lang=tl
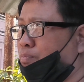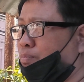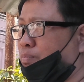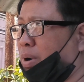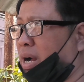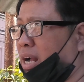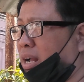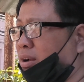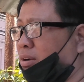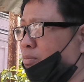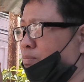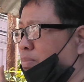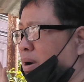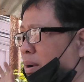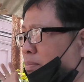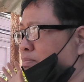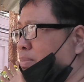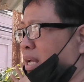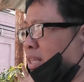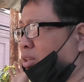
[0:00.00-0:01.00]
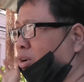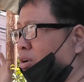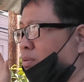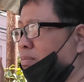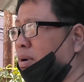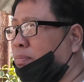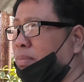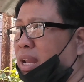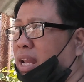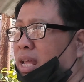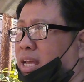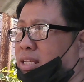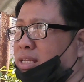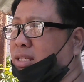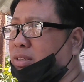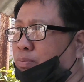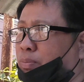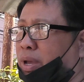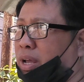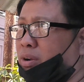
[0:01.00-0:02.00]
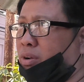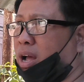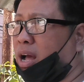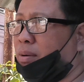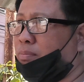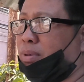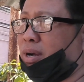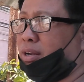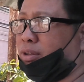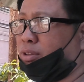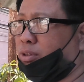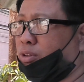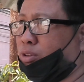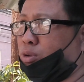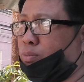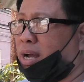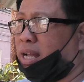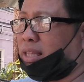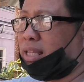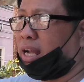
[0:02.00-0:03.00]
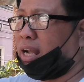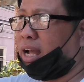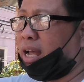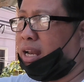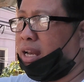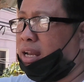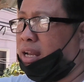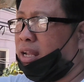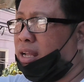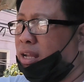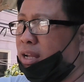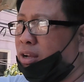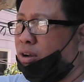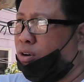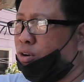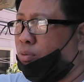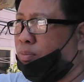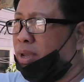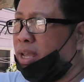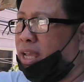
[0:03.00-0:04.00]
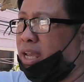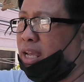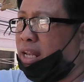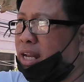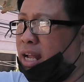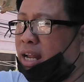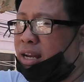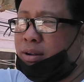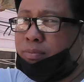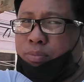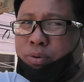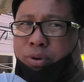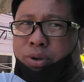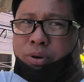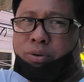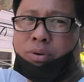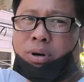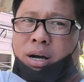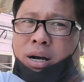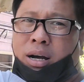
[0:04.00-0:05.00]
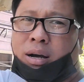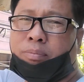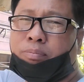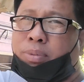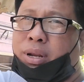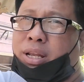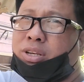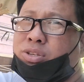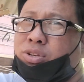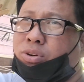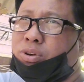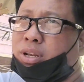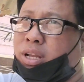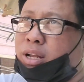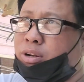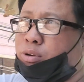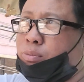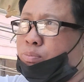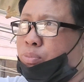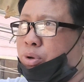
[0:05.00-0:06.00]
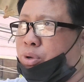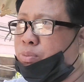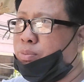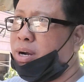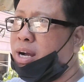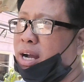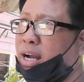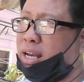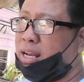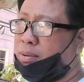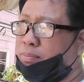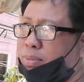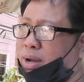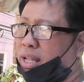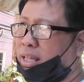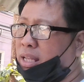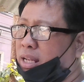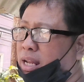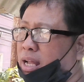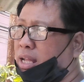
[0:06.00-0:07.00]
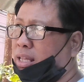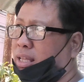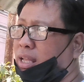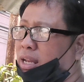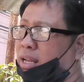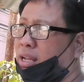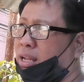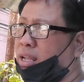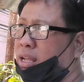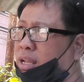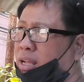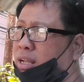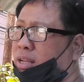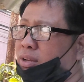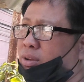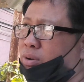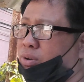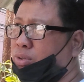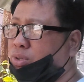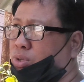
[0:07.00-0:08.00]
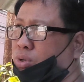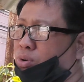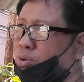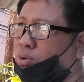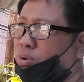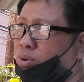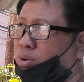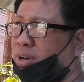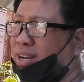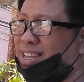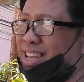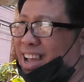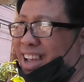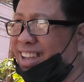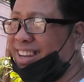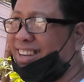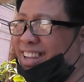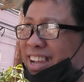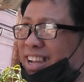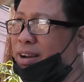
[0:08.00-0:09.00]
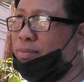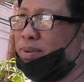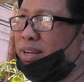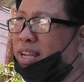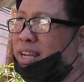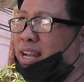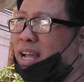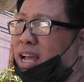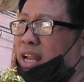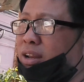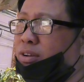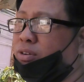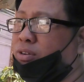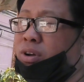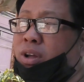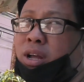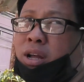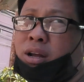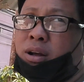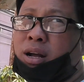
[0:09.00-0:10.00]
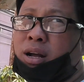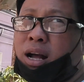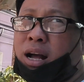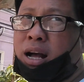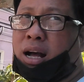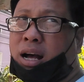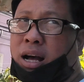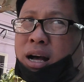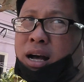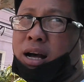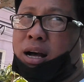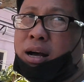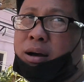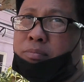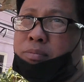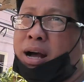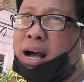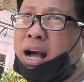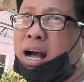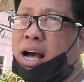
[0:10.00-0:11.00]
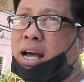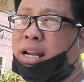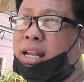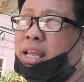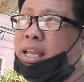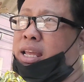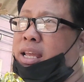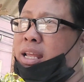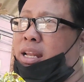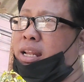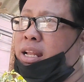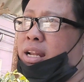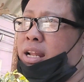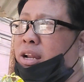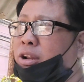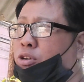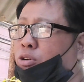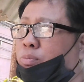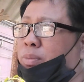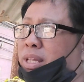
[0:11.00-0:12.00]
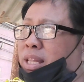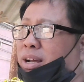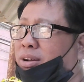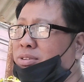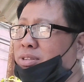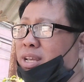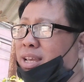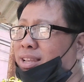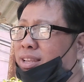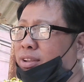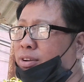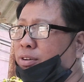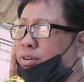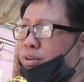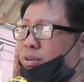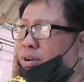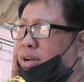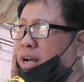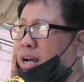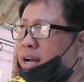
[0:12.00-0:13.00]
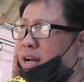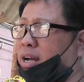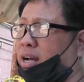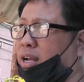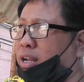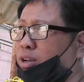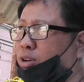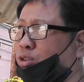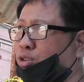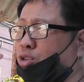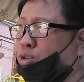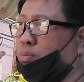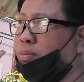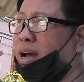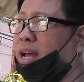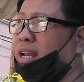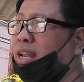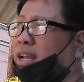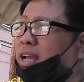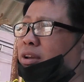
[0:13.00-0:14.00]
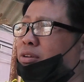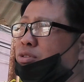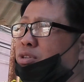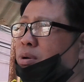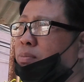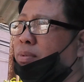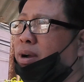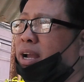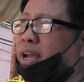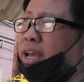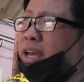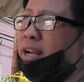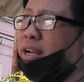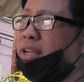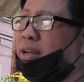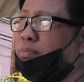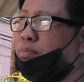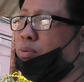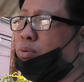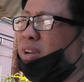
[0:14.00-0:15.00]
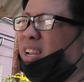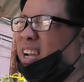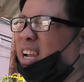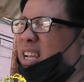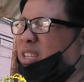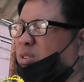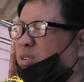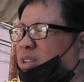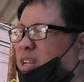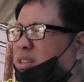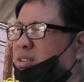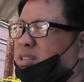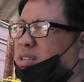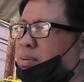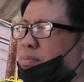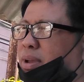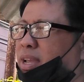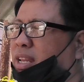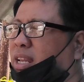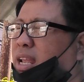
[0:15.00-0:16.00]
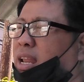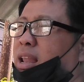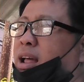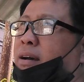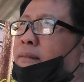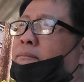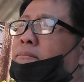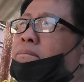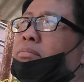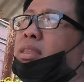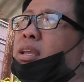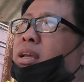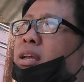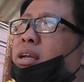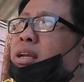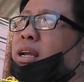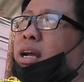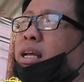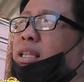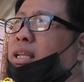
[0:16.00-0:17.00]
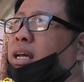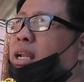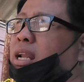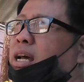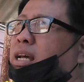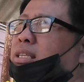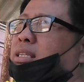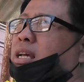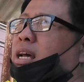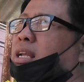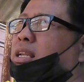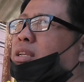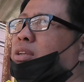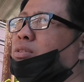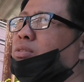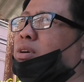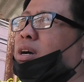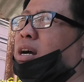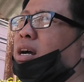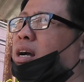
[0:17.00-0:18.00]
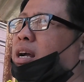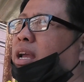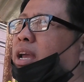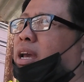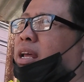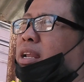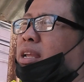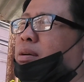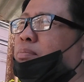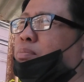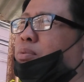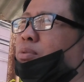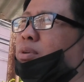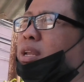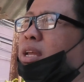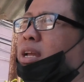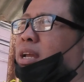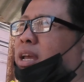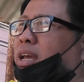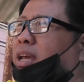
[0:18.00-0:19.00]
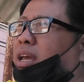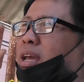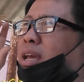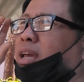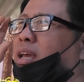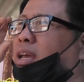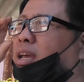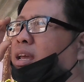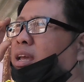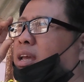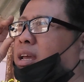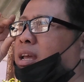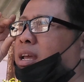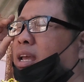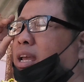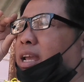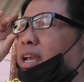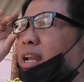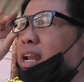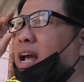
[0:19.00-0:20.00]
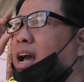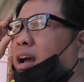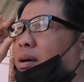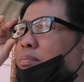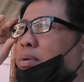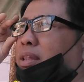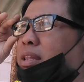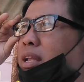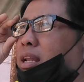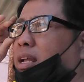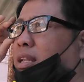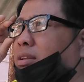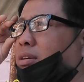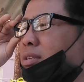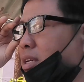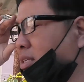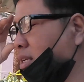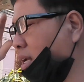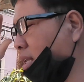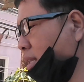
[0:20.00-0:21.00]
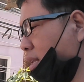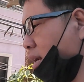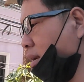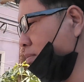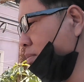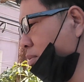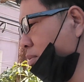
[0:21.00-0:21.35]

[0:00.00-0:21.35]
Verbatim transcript: Pag, pagbato, mabilis, pero habang tumatagal, humihina na po yung uh, ah, friction. Ganun po yung mga kalapate natin no so kaya hindi ka mananalo uh, maaari inirecommend ako sa inyo uh, sumali kayo sa mga area pooling kaso dito sa Maynila kadalasan yung uh, area pooling eh ikinakabit nila doon sa central